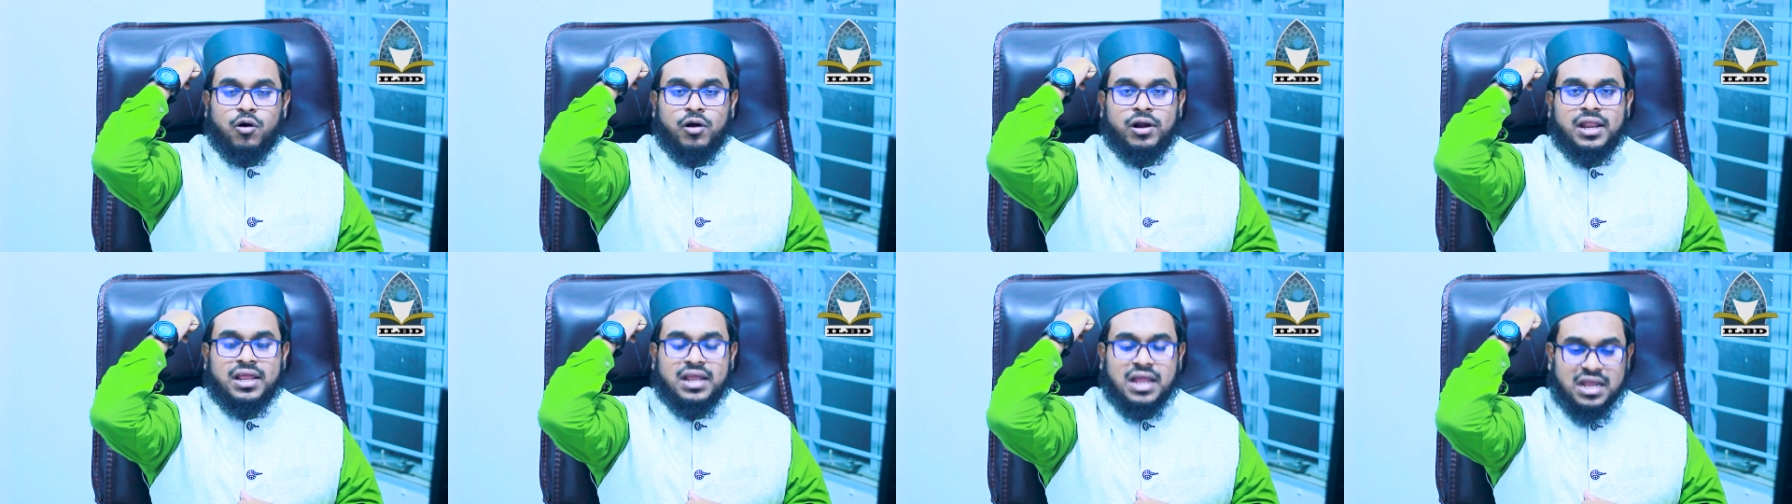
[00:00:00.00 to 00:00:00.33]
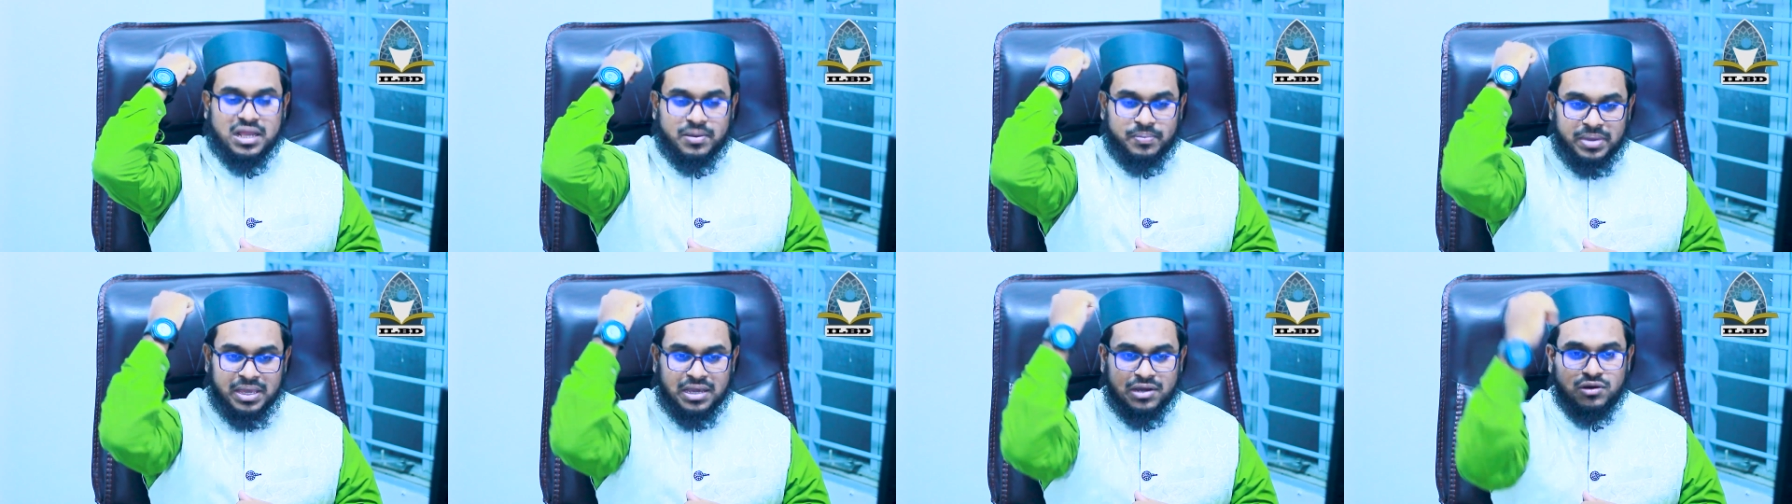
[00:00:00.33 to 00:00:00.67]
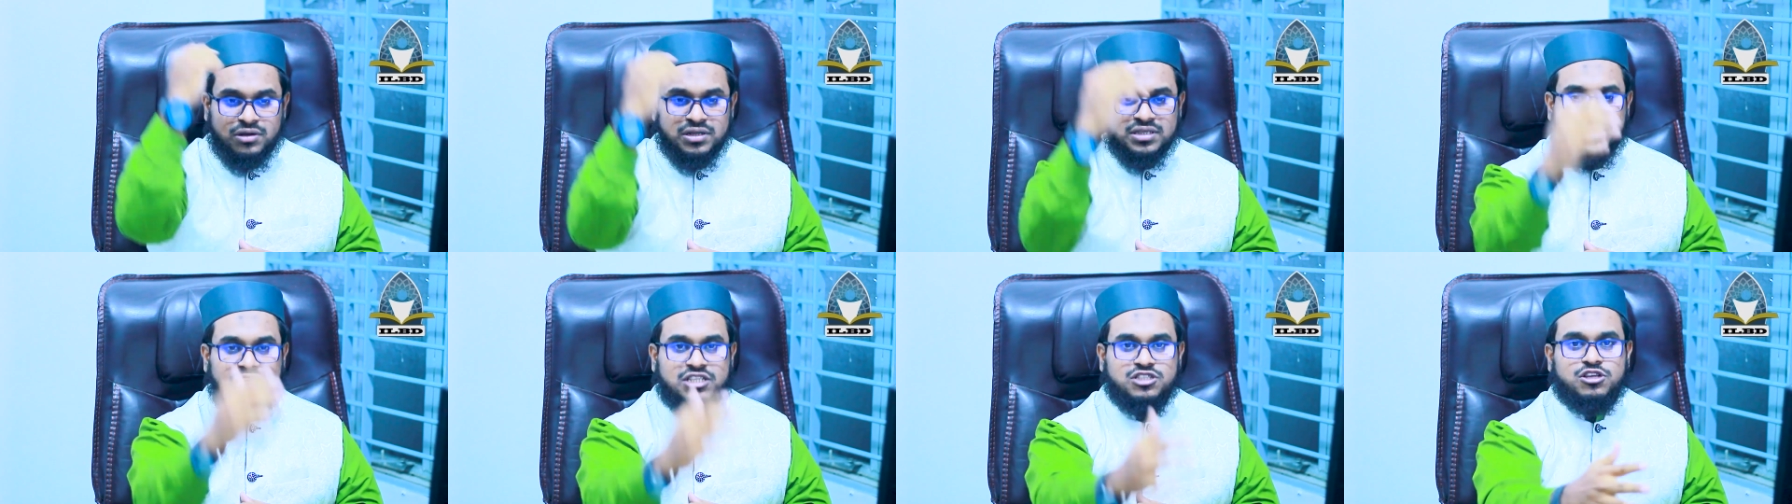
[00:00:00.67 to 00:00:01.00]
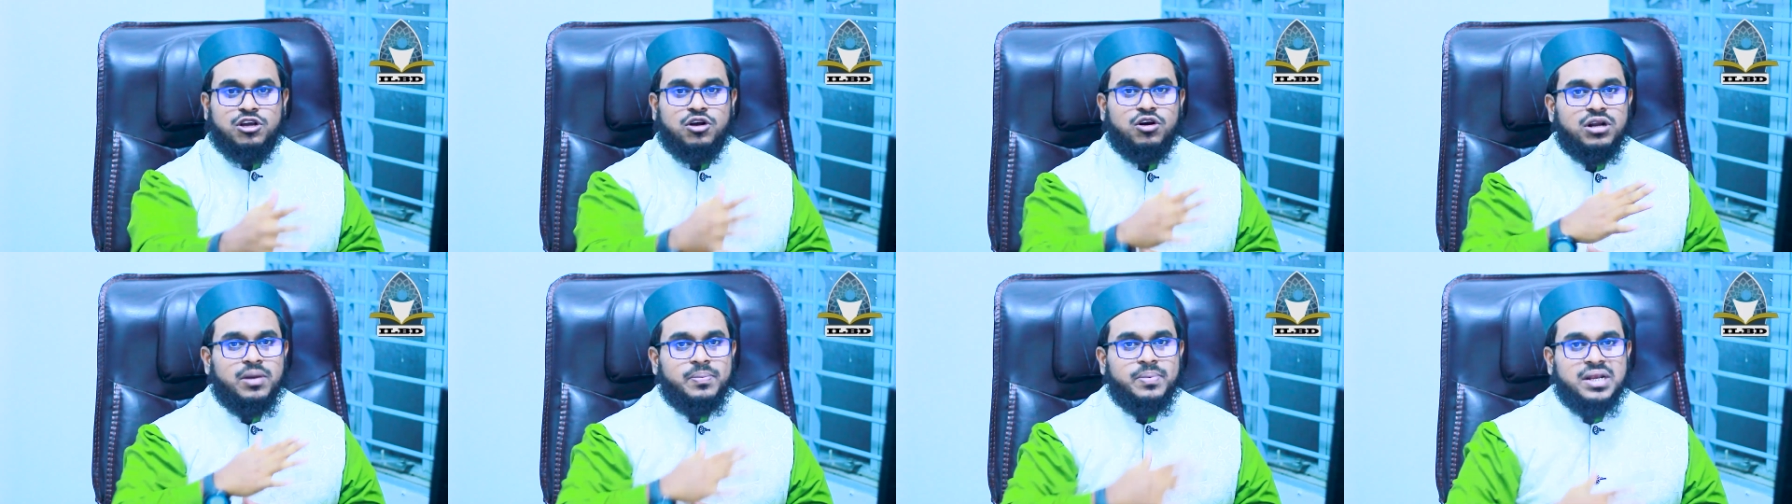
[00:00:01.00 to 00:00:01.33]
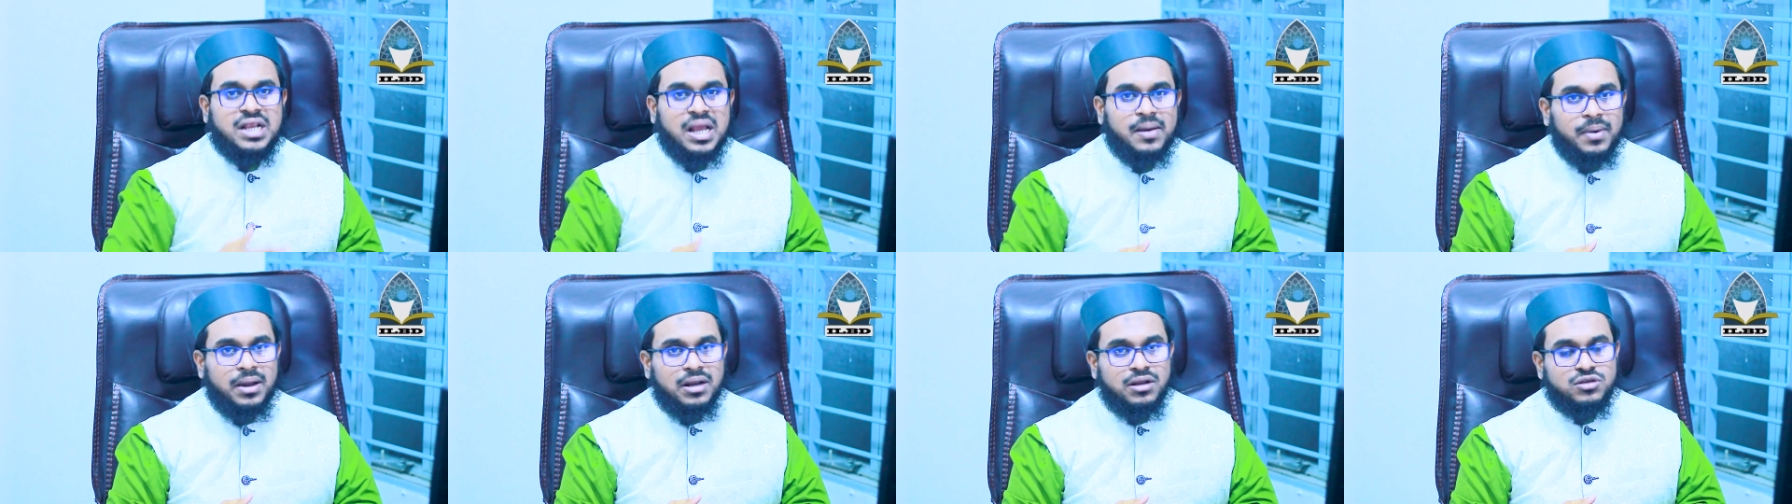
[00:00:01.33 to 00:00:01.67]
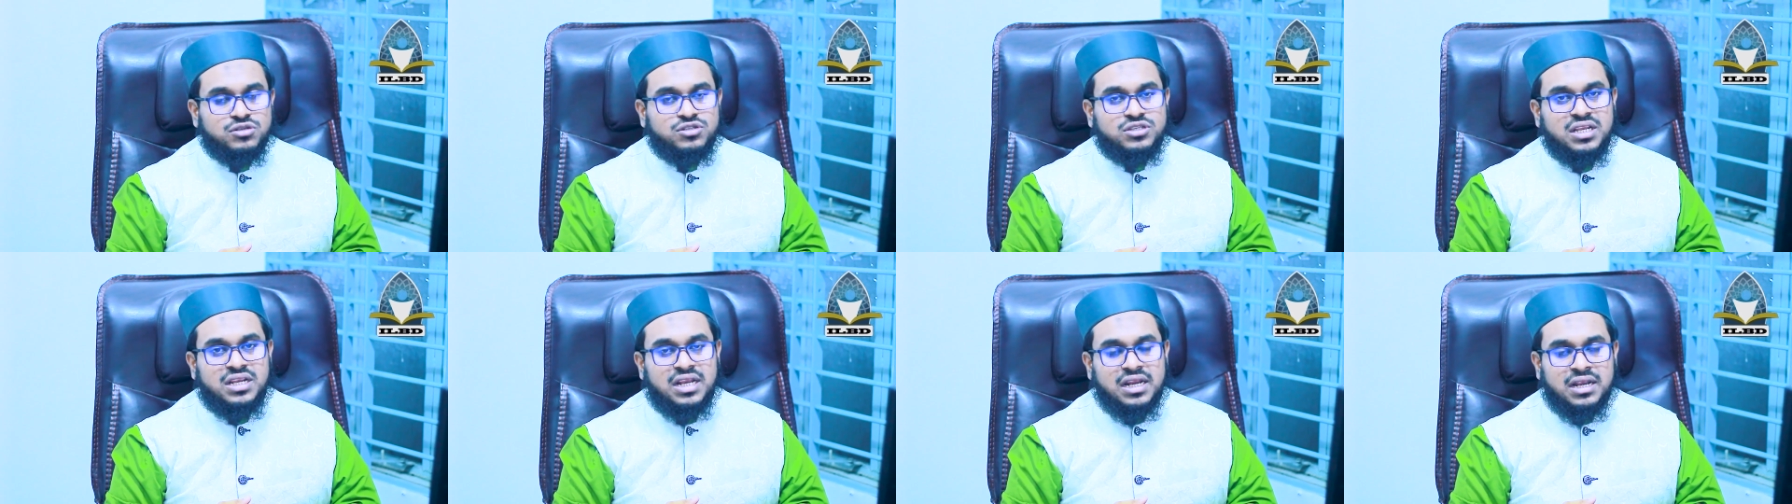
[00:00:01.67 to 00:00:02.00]
অনেক আগে বিয়ে করেছেন যখন আপনি
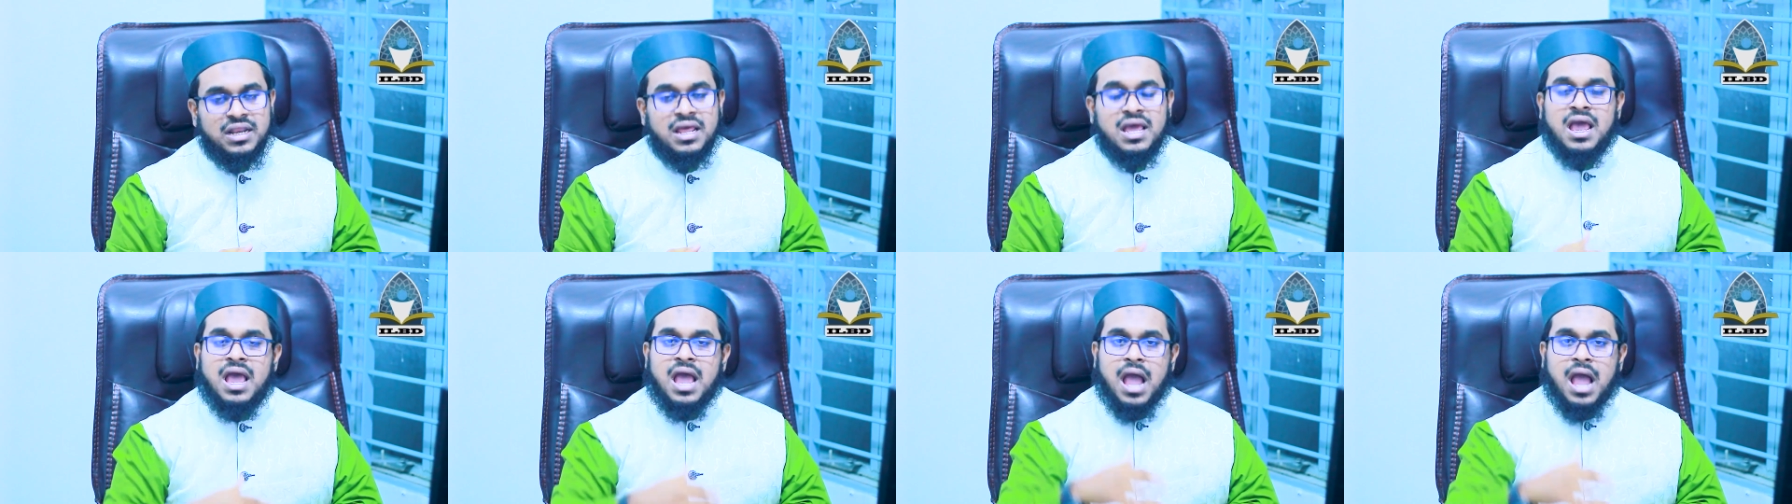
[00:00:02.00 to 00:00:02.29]
নাবালক ছিলেন